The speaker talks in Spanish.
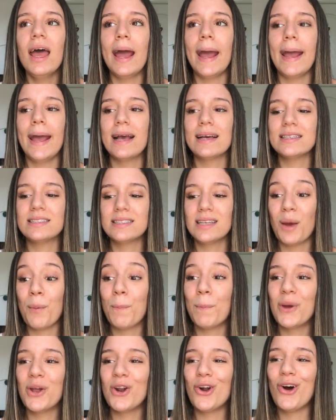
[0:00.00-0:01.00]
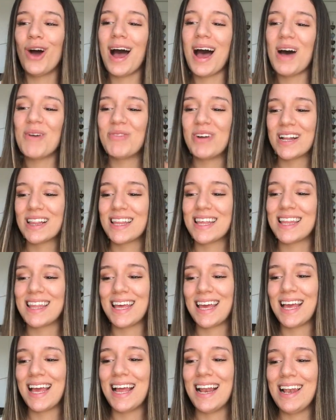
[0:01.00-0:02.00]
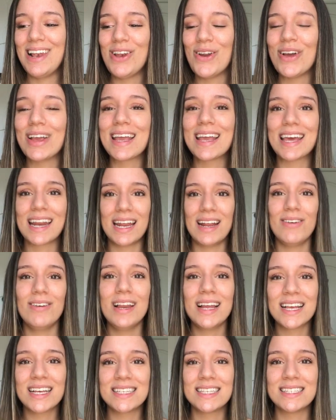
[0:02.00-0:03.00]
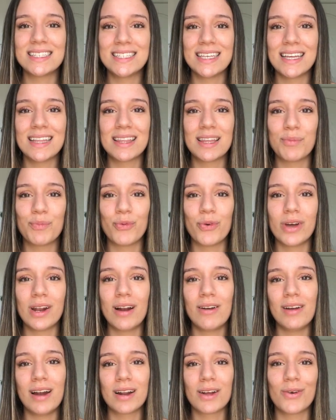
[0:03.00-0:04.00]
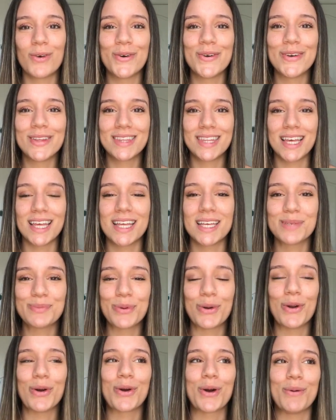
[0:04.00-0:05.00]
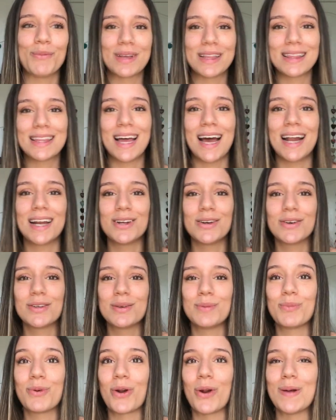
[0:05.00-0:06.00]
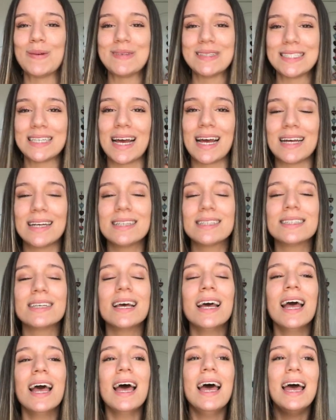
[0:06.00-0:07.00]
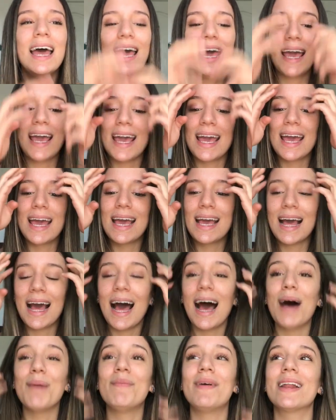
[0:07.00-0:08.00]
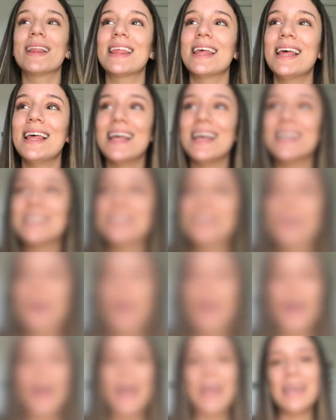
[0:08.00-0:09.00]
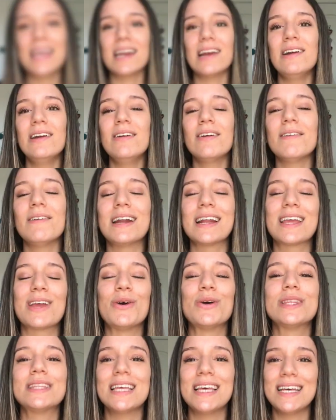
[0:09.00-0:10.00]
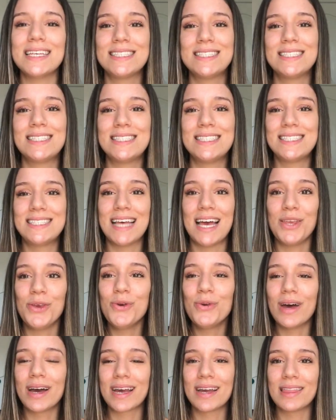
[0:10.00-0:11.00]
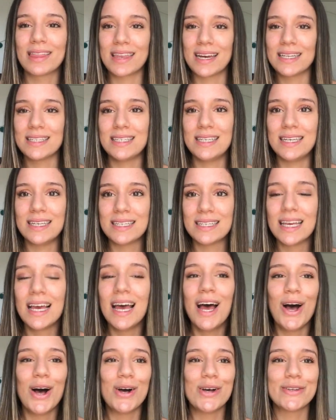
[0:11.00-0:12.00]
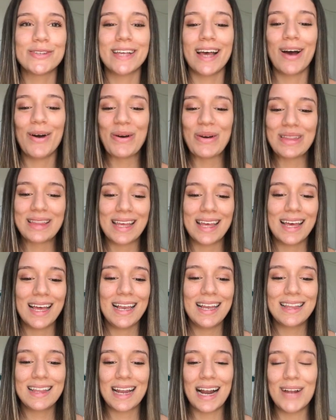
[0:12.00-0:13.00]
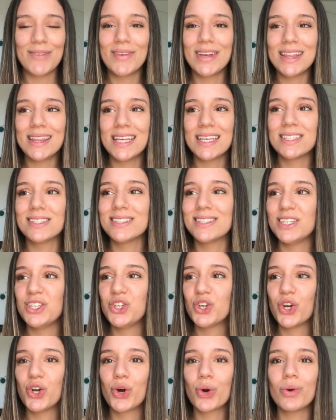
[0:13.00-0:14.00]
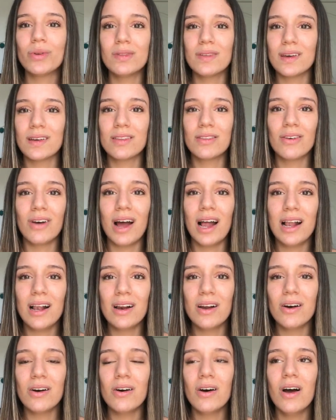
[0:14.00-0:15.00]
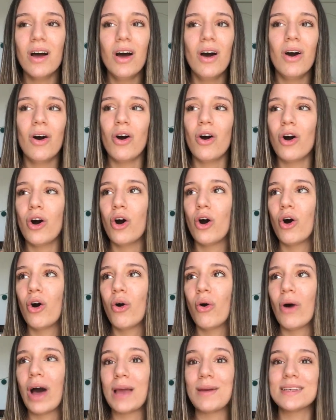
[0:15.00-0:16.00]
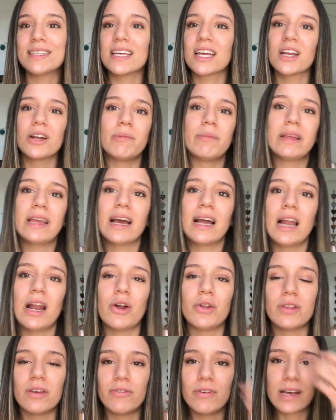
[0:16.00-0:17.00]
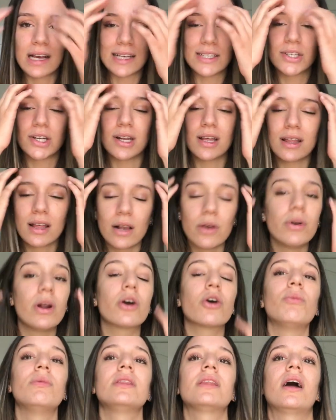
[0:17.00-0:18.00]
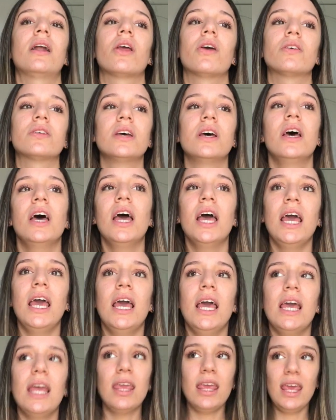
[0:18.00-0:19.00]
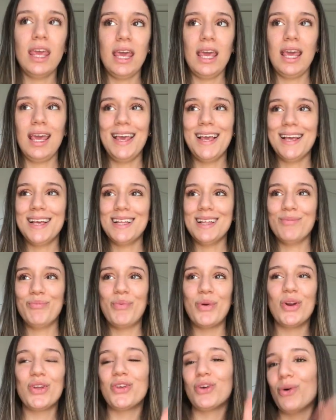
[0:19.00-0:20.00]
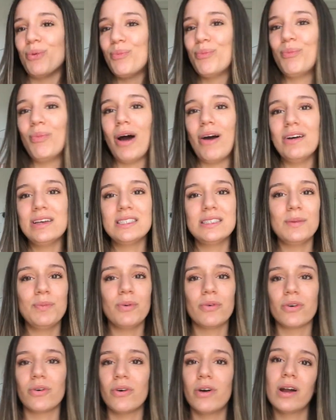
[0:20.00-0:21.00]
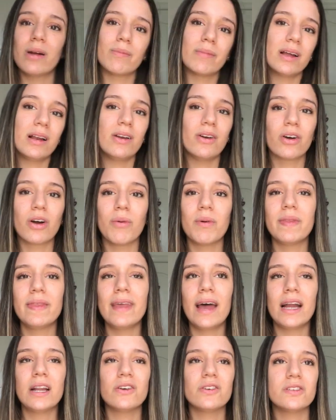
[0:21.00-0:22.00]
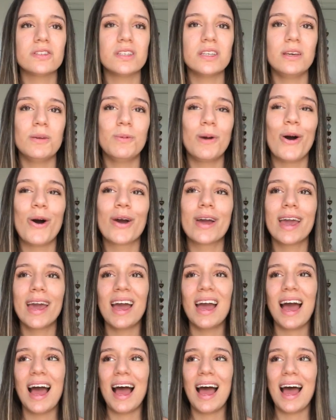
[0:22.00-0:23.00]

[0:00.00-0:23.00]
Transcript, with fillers: Este, pero aparte de lo increíble que se siente poder hablar con ustedes por los comentarios y por los mensajes, eh, aparte de eso, es increíble ver que ustedes se ayudan entre sí. O sea, ustedes literalmente, si yo no contesto algo o hay veces que no me llegan las notificaciones de algunos comentarios, pero yo a veces pongo a verme en los comentarios y veo que